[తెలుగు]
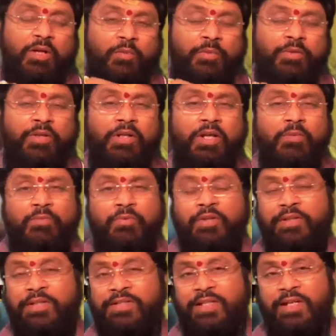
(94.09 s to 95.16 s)
అద్భుతంగా ముందుకు
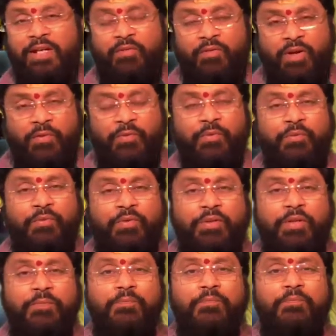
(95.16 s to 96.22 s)
తీసుకునే అవకాశం ఉంటుంది